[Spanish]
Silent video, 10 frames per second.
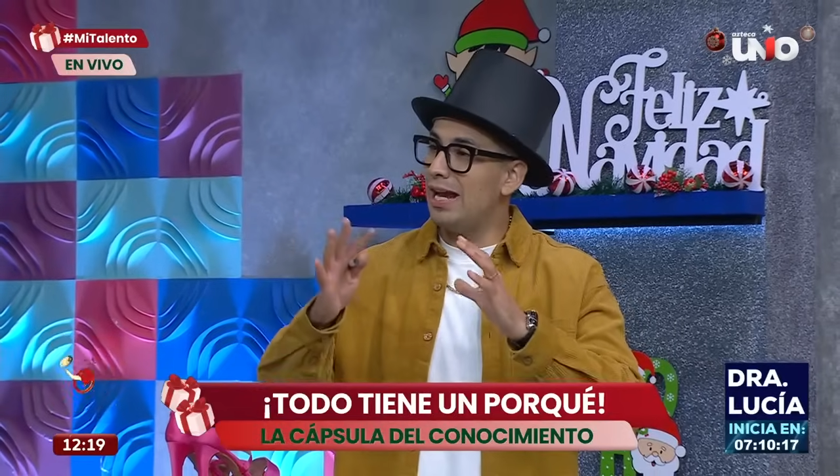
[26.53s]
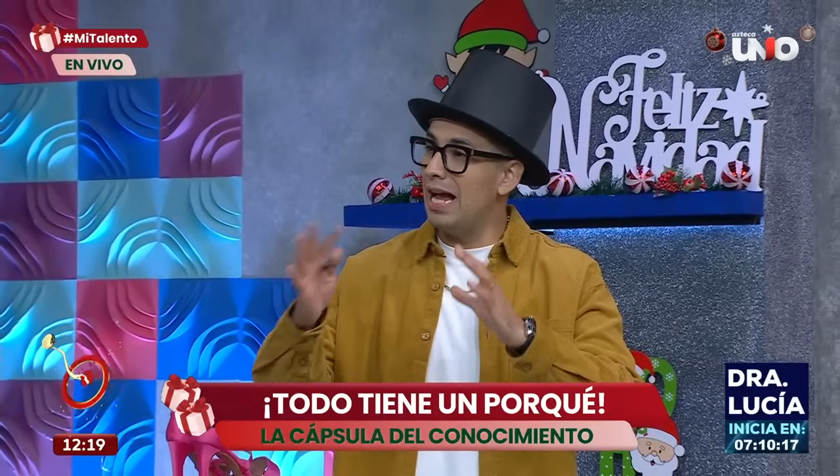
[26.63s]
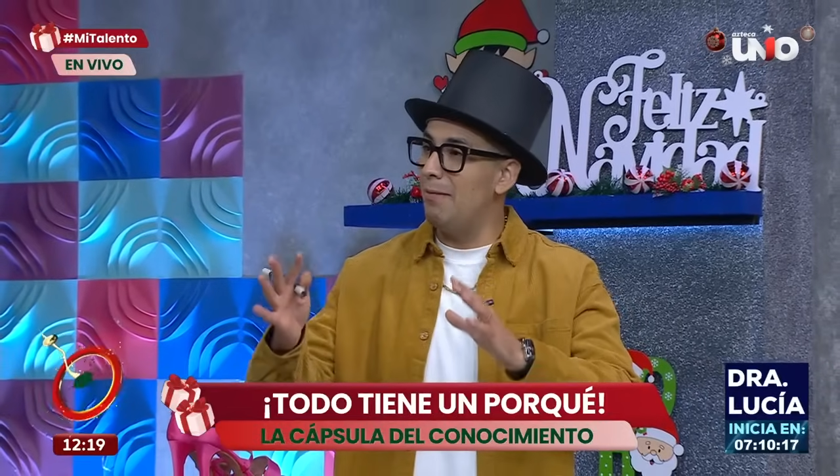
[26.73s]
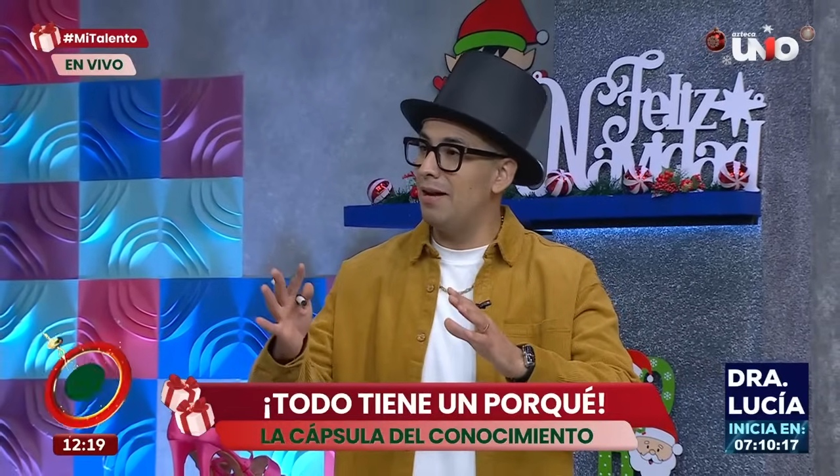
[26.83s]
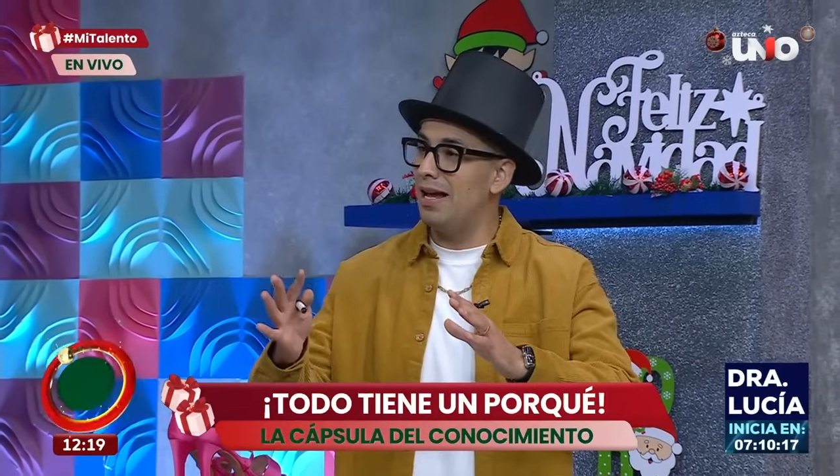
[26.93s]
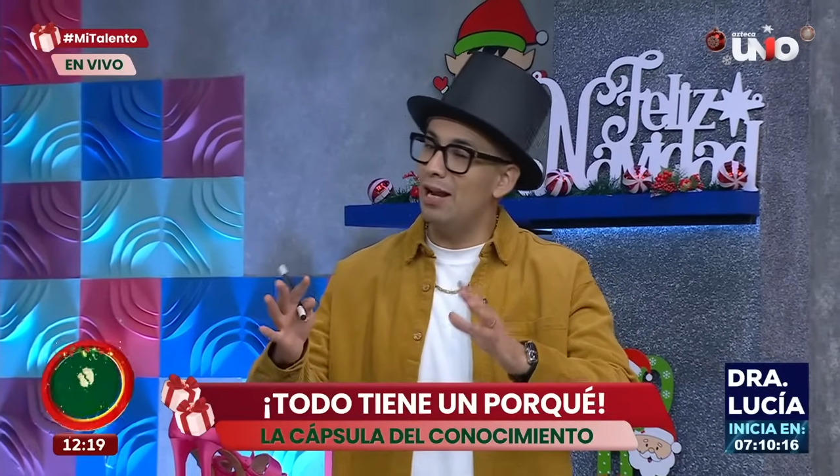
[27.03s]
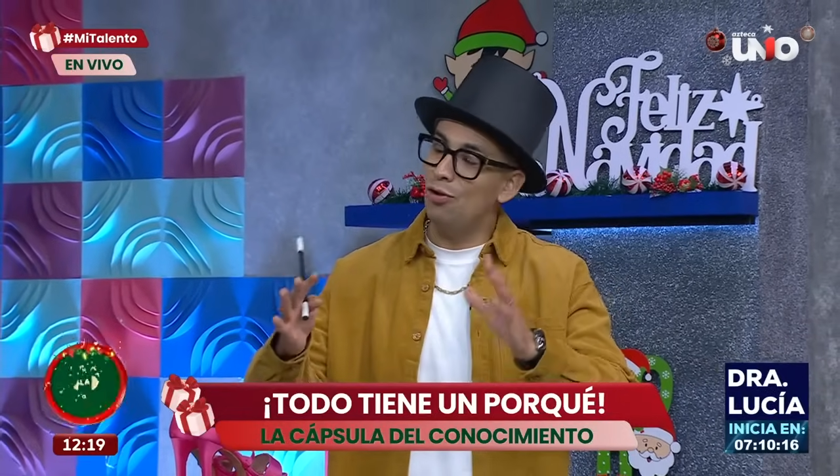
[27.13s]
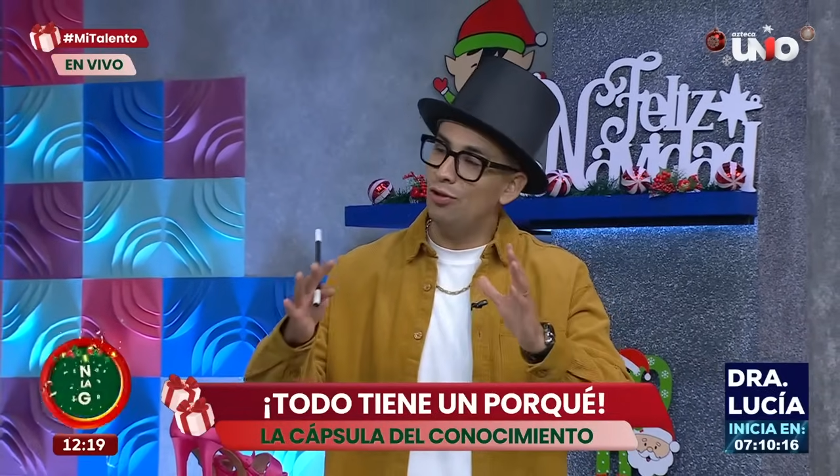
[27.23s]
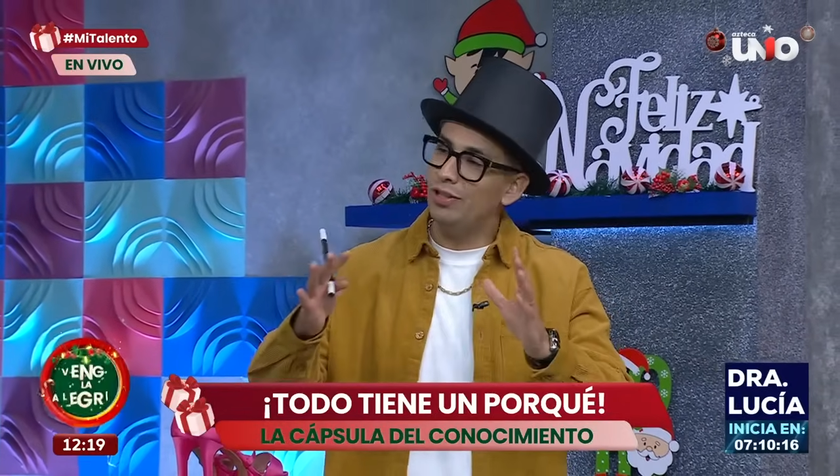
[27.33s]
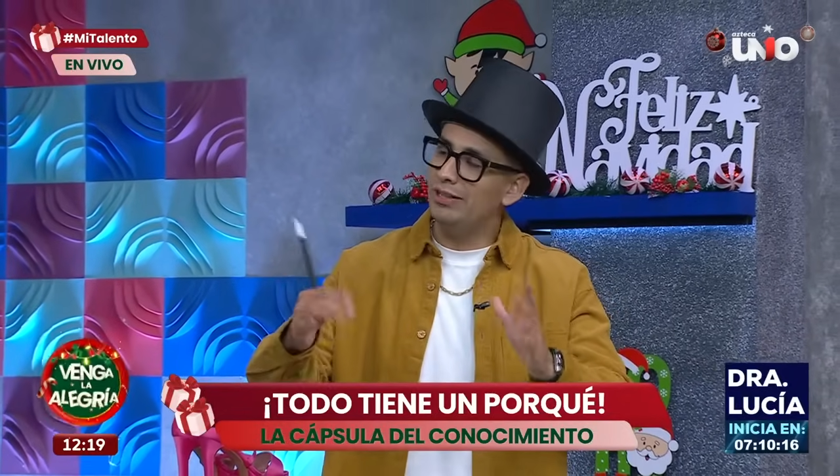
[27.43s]
cabra,
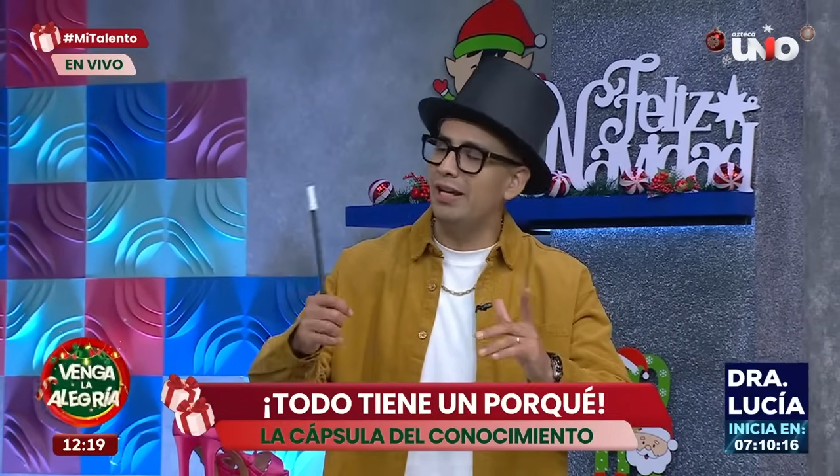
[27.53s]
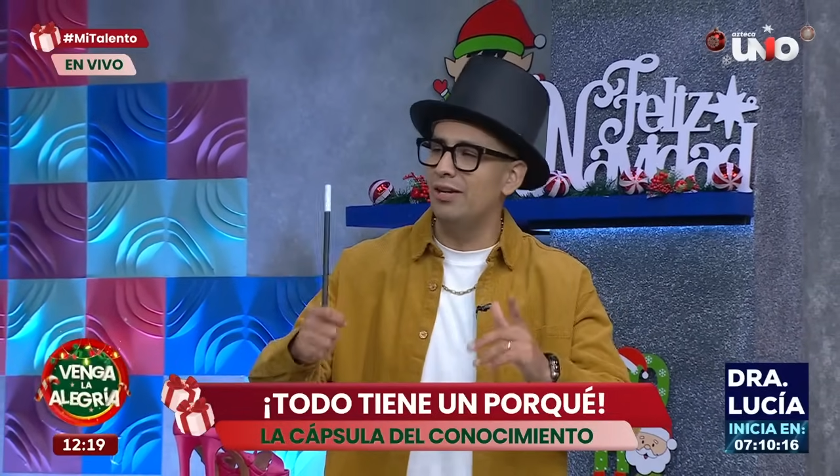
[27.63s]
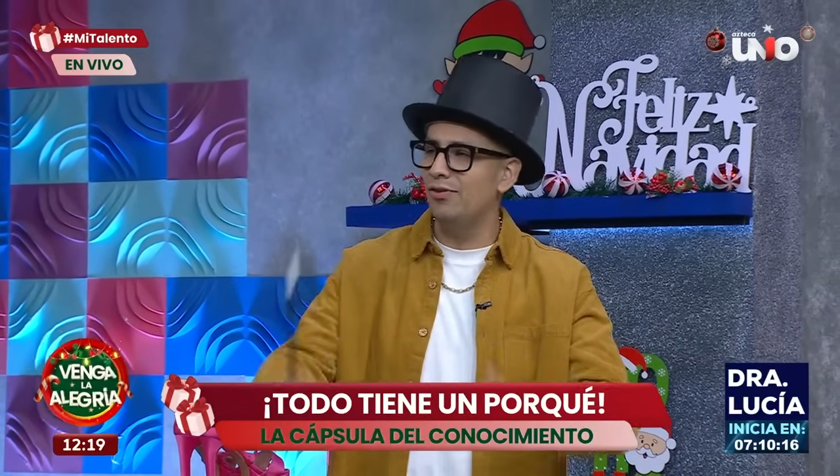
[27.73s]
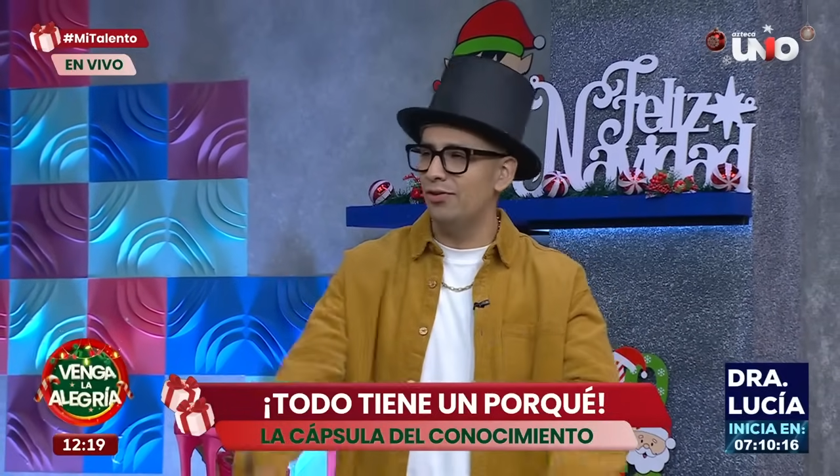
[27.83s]
algo satánico,